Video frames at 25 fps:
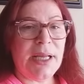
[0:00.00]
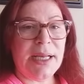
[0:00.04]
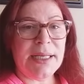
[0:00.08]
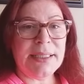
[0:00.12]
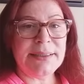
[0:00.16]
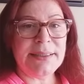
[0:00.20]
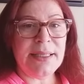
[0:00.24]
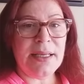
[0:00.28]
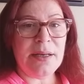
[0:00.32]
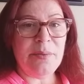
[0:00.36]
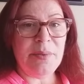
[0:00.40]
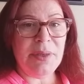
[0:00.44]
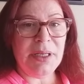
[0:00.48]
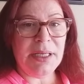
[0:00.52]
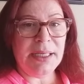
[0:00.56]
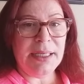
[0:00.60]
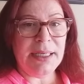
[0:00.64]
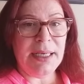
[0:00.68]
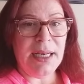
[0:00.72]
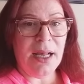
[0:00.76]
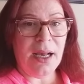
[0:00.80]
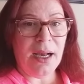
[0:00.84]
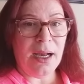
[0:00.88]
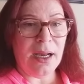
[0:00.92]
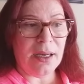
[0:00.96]
أكتر من
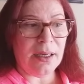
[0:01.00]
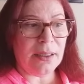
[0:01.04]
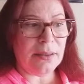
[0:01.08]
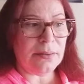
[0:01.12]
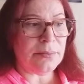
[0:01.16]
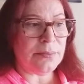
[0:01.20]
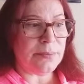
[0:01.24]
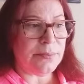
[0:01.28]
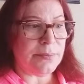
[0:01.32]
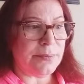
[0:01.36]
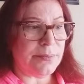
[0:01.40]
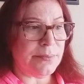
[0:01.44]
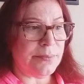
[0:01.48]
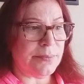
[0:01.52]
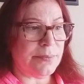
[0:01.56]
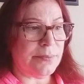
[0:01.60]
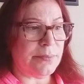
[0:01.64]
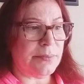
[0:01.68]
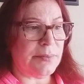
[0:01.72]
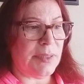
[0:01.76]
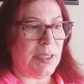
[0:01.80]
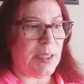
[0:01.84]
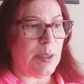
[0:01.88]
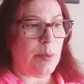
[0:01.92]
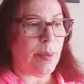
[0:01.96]
علاقة
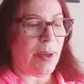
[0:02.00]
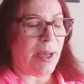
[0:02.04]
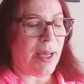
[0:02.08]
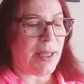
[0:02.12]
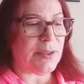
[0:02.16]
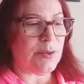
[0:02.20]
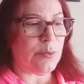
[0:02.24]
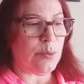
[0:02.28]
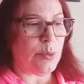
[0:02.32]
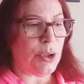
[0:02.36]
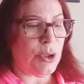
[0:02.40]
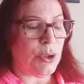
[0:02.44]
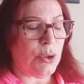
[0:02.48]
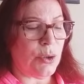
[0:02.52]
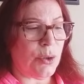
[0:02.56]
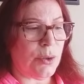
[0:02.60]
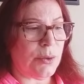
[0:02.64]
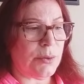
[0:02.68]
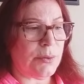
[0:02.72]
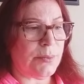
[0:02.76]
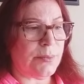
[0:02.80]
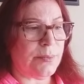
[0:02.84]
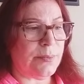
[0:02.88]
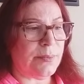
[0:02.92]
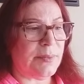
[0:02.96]
البعض
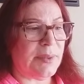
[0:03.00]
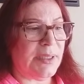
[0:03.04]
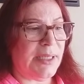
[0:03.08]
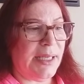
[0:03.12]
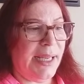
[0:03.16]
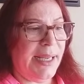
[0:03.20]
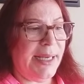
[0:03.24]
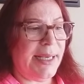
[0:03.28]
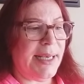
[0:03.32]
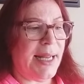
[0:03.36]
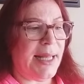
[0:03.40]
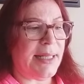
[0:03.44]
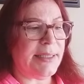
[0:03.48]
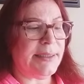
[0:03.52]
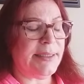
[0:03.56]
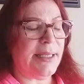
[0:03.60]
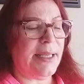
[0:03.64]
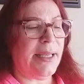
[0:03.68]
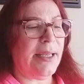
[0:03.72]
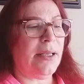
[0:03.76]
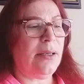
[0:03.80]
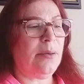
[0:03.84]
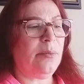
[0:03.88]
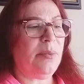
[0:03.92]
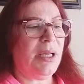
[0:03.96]
منهم
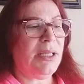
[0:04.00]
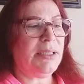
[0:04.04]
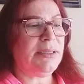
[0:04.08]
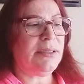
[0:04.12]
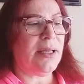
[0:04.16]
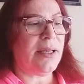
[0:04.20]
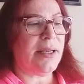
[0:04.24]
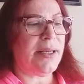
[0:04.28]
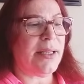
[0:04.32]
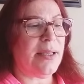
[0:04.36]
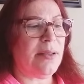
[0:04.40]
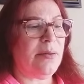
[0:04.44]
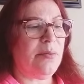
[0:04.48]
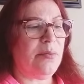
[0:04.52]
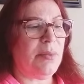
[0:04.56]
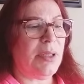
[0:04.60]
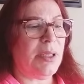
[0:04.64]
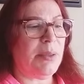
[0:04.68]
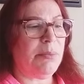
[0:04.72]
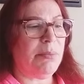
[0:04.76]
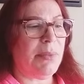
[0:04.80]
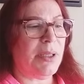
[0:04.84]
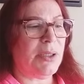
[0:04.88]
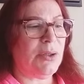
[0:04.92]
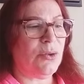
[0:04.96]
علاقتين محتارين
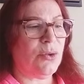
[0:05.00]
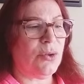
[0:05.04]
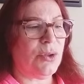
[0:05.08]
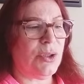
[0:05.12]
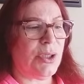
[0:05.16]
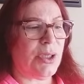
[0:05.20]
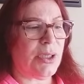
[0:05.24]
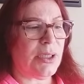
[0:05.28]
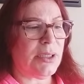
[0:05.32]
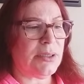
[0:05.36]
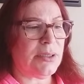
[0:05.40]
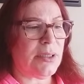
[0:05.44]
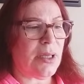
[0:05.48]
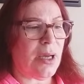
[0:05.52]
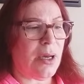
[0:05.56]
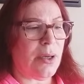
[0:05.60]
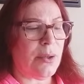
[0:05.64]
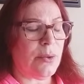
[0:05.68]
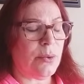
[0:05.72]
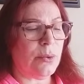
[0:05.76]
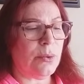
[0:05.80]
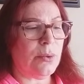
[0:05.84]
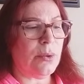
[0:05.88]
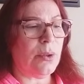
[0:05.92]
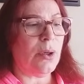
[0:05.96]
مين بدهم
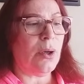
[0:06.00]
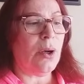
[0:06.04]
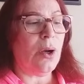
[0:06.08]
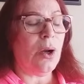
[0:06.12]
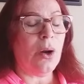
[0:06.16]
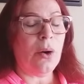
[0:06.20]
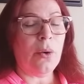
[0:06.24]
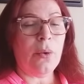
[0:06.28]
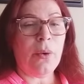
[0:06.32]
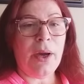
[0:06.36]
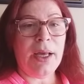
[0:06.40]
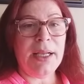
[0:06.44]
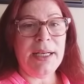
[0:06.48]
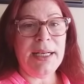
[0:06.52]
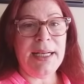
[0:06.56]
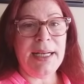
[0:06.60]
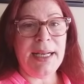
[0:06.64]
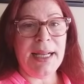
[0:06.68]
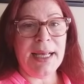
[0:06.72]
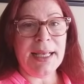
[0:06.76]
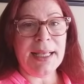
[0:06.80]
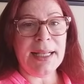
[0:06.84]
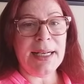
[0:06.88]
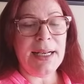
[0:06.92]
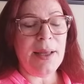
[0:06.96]
يختاروا وعلى
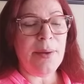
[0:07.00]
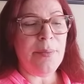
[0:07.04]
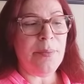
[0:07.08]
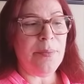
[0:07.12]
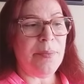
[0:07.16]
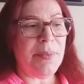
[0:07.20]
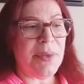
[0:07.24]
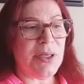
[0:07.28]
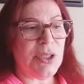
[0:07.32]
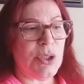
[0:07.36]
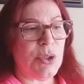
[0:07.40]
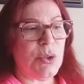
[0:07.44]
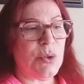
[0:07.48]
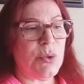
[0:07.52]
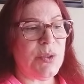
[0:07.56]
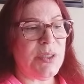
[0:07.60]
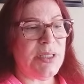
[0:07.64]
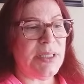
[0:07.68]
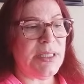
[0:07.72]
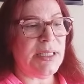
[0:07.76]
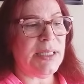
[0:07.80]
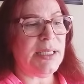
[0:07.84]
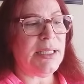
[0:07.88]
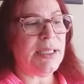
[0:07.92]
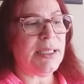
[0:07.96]
الأغلب
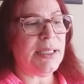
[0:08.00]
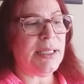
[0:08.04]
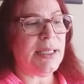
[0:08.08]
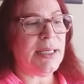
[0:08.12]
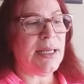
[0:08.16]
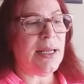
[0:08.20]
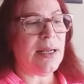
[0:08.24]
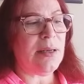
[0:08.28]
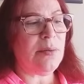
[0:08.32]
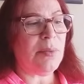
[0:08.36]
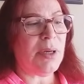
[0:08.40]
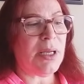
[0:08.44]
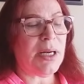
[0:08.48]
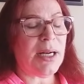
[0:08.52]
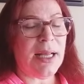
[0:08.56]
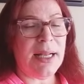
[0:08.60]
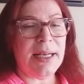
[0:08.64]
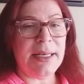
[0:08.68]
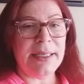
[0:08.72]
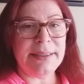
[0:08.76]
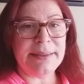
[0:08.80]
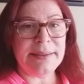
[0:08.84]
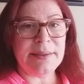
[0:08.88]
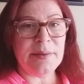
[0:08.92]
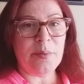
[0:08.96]
مشدودين إلى المرأة
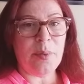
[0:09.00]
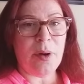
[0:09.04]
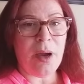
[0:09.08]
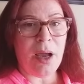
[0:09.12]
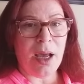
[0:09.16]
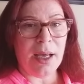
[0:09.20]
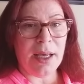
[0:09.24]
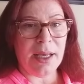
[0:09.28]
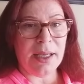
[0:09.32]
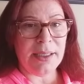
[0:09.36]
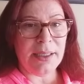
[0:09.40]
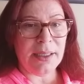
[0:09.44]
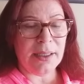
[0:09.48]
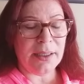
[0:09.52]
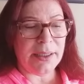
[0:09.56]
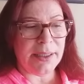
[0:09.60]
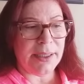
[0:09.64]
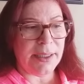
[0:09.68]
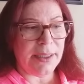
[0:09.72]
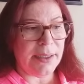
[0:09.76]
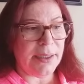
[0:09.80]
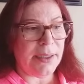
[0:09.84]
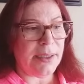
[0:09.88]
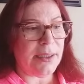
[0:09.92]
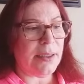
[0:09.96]
اللي طباعها
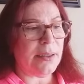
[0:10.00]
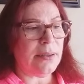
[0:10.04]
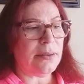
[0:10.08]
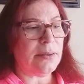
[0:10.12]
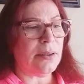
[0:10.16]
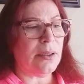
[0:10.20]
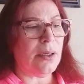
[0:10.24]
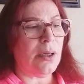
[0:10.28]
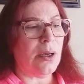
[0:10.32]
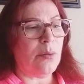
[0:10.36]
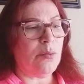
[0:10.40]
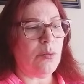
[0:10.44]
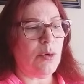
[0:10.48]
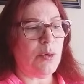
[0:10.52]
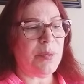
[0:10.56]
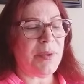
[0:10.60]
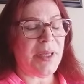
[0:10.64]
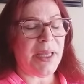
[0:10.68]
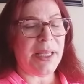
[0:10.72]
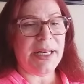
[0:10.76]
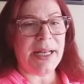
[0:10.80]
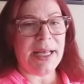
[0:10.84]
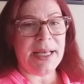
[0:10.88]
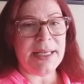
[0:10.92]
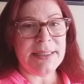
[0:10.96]
نارية
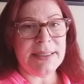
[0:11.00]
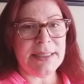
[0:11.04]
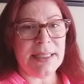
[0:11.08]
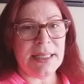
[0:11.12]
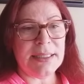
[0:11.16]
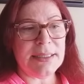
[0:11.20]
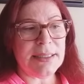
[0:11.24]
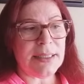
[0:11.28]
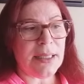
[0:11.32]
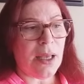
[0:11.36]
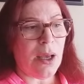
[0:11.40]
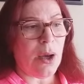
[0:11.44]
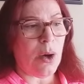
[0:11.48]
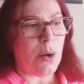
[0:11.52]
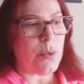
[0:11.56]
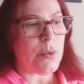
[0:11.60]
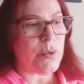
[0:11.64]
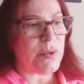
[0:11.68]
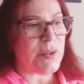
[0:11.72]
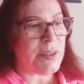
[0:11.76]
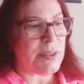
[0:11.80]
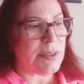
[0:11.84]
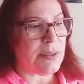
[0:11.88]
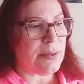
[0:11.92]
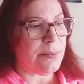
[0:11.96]
ممكن أسد
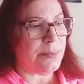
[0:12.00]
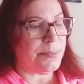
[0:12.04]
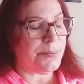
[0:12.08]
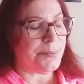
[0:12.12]
قوس